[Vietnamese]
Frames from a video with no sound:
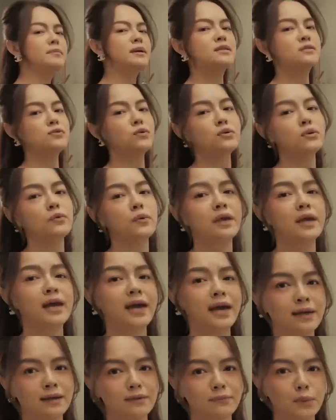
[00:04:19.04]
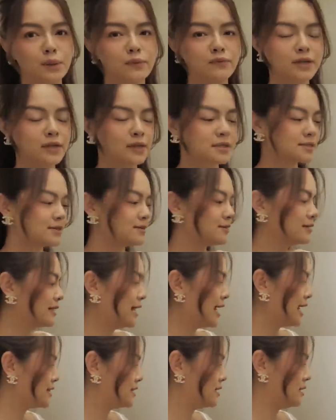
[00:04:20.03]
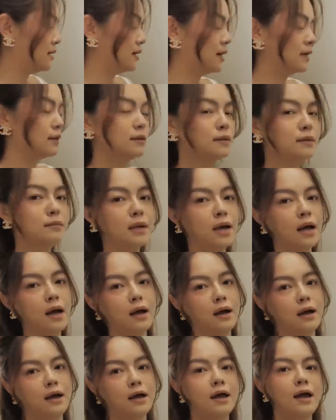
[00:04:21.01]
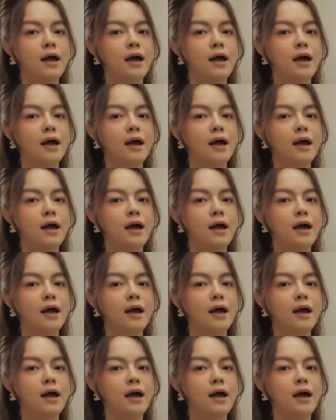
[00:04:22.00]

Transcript: bận rộn như quỳnh anh bởi vì thực sự là chỉ cần ờ,